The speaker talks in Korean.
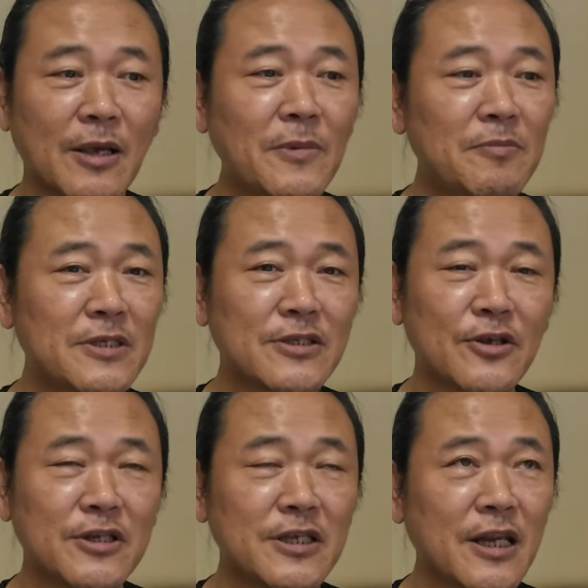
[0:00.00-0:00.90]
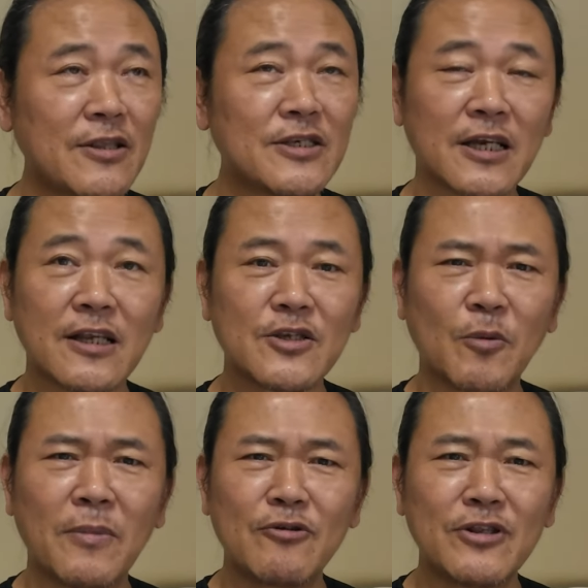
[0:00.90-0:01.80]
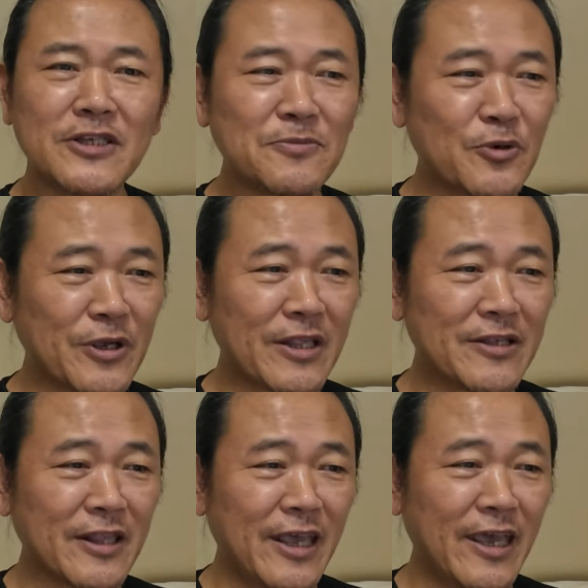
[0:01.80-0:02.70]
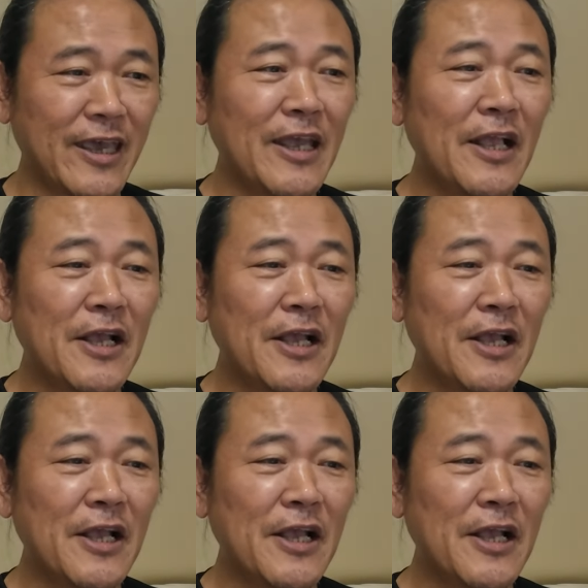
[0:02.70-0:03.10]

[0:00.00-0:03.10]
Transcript: 낭만 미스터리라는 장르 정말로 있는지 모르겠는데